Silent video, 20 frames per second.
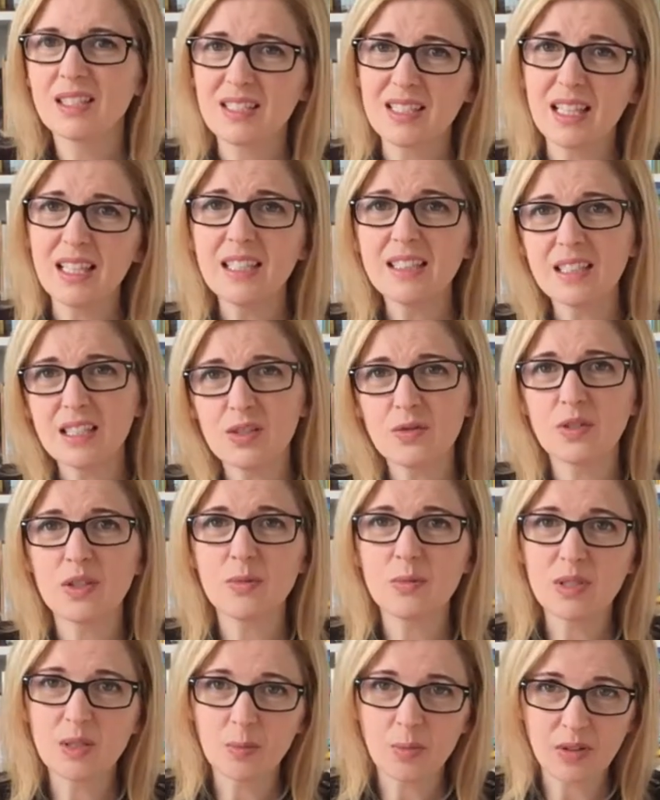zajęta
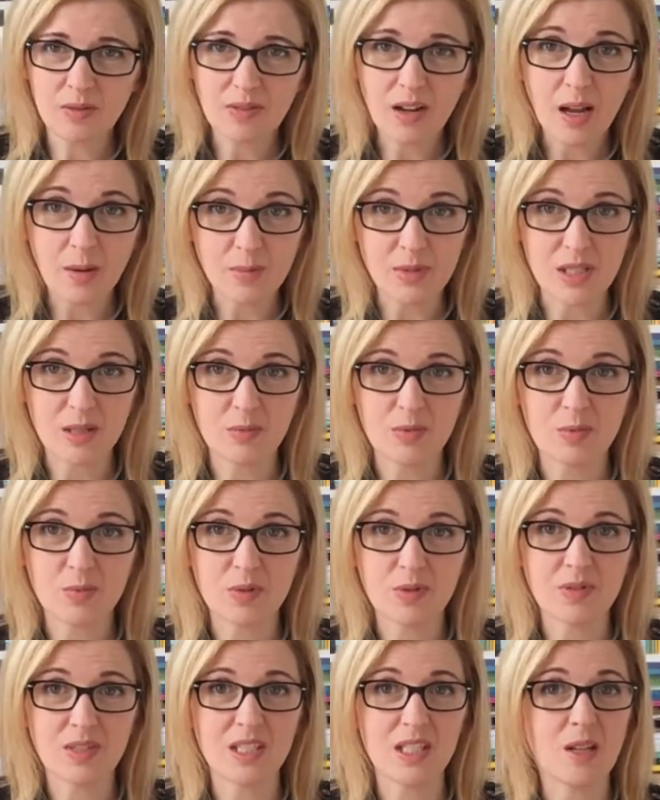swoimi sprawami, ja bym
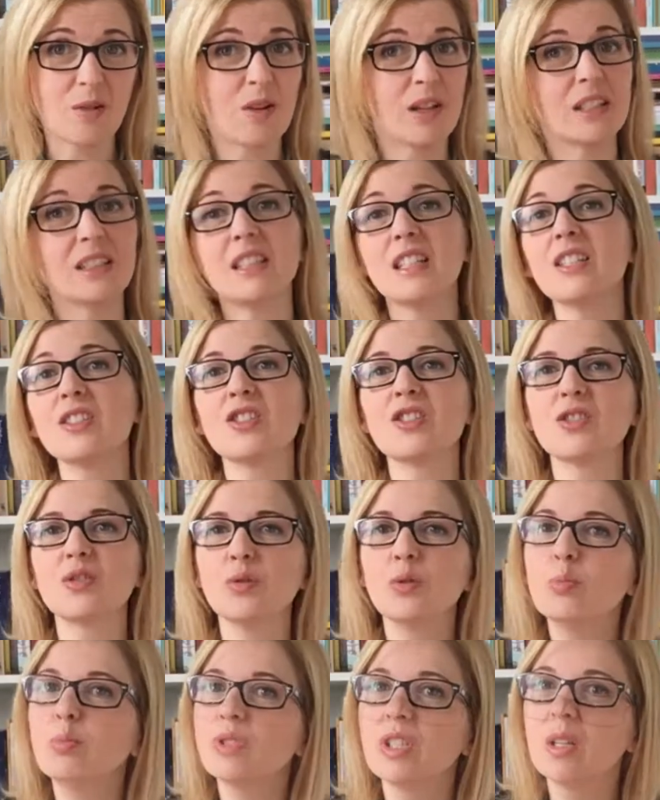powiedziała, i też
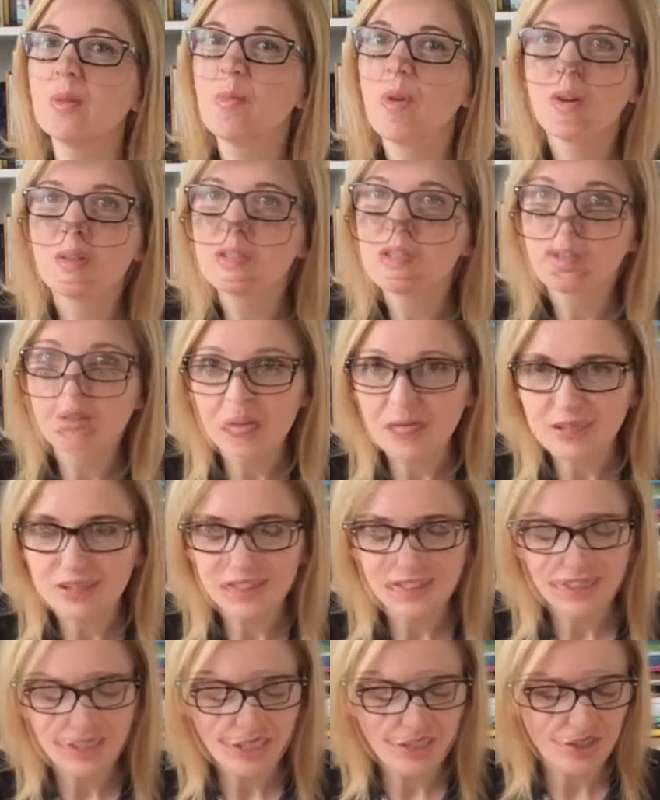uprzejmością
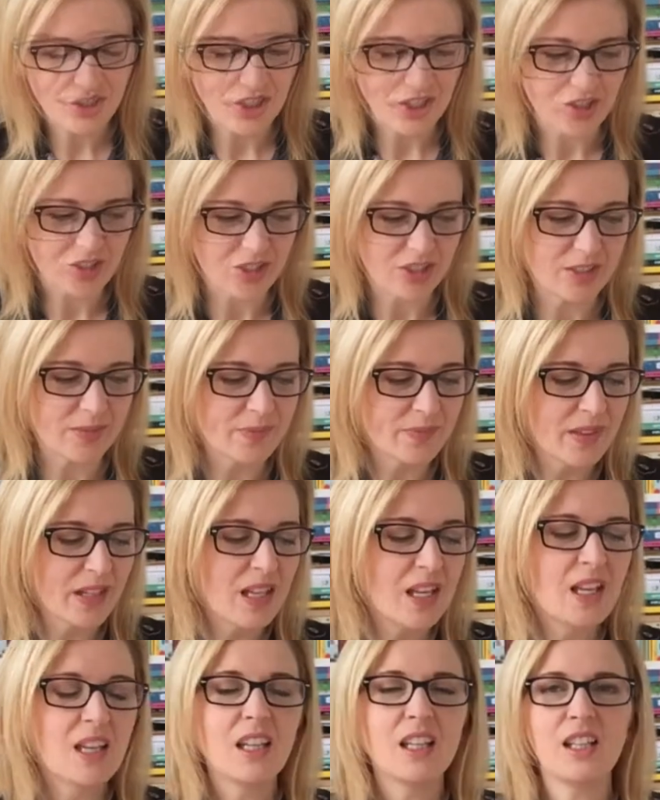e, nie grzeszy.
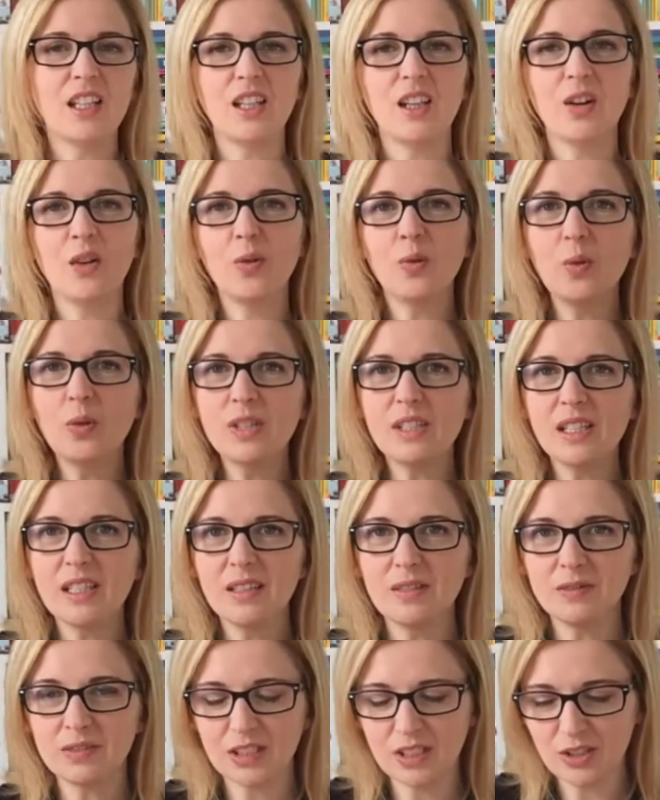I
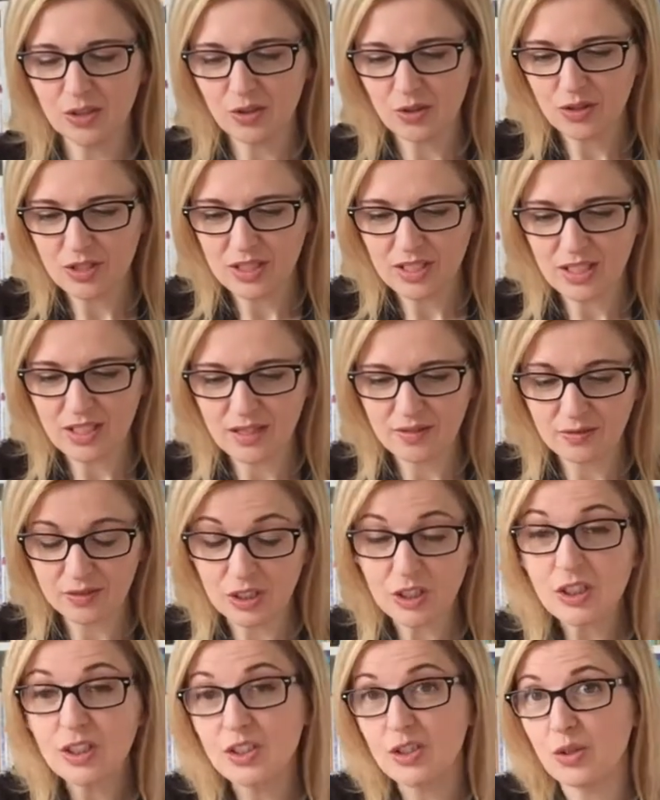ogólnie w tej książce, w
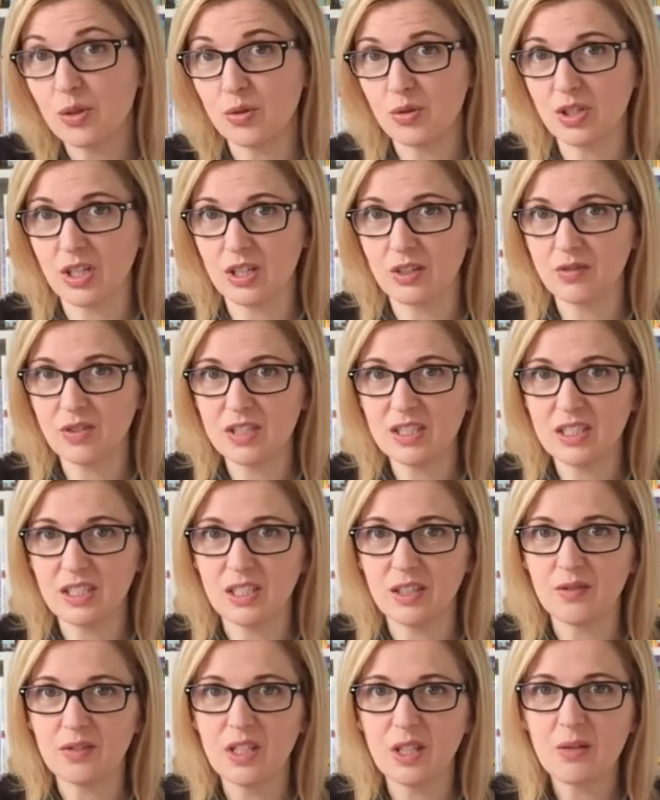tych książkach
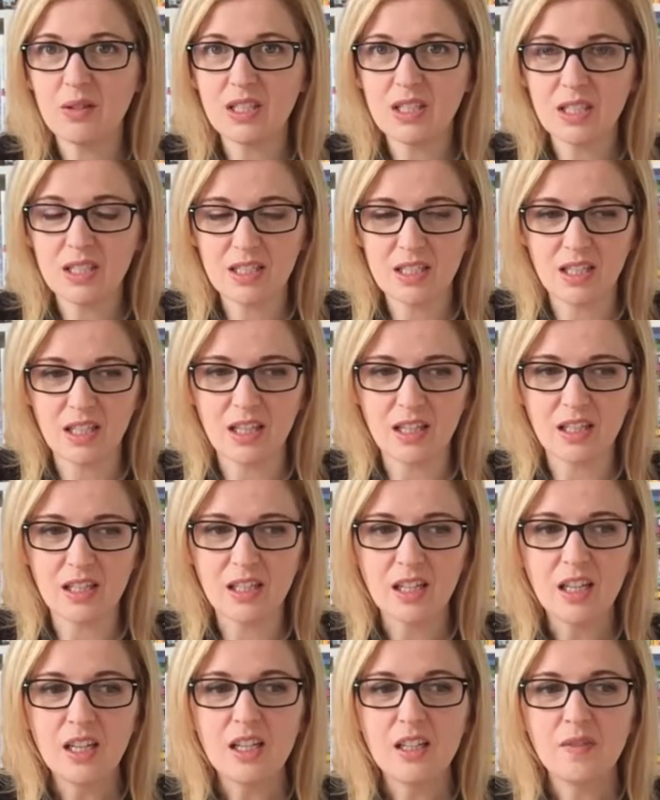wszystkich, w całej tej
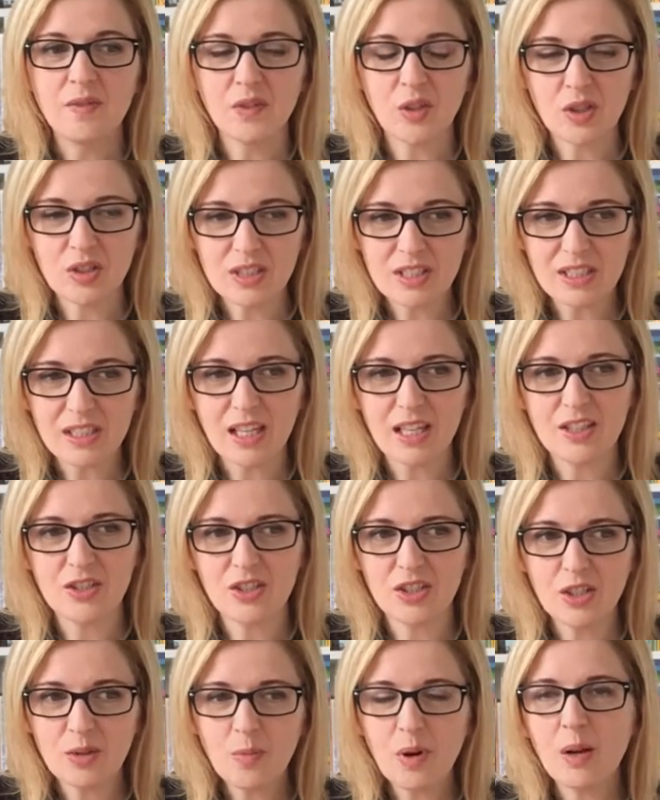serii, to jest tak,
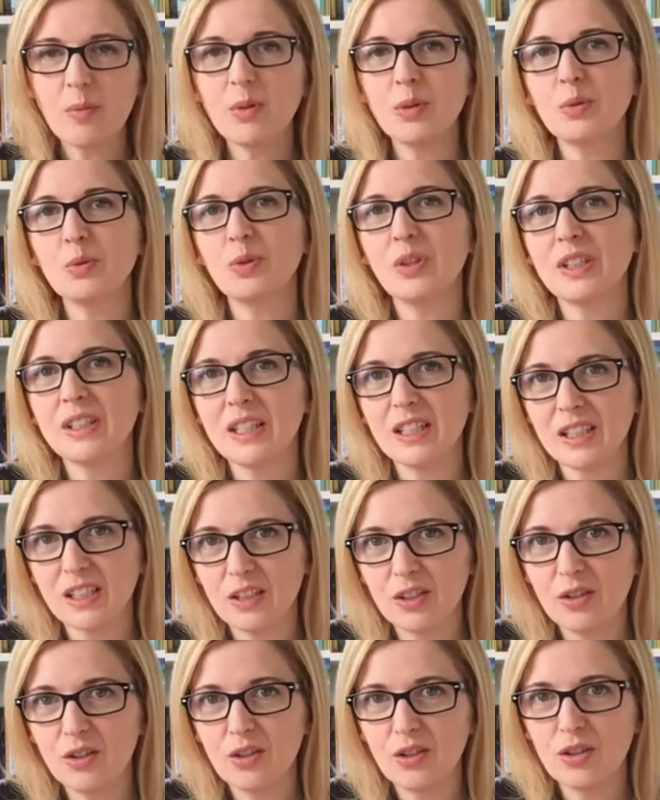że nie mamy tutaj
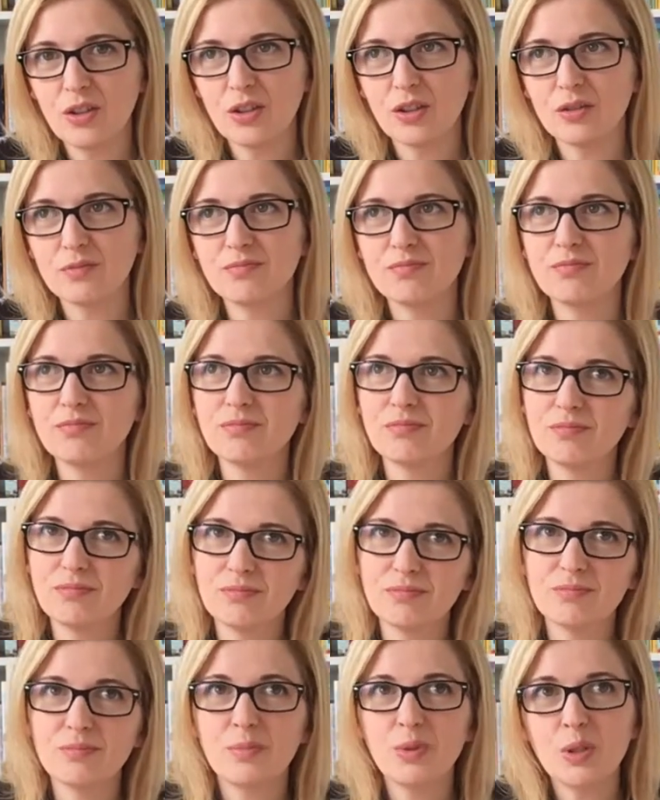takiego
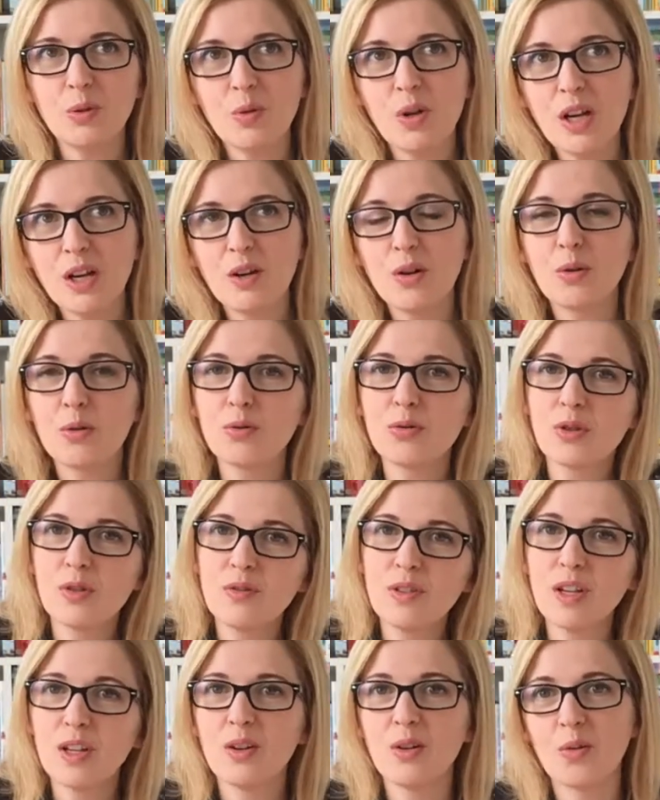mm, miłego,
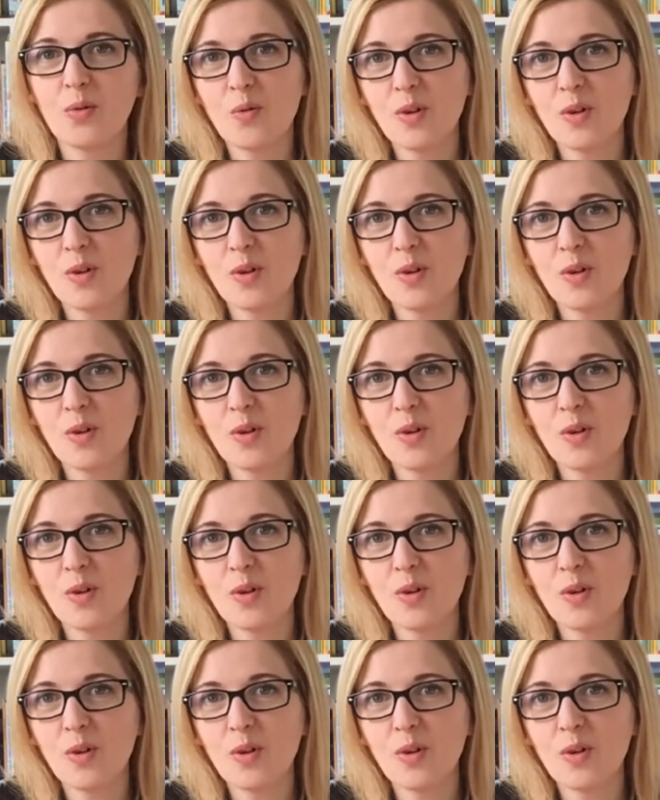różowego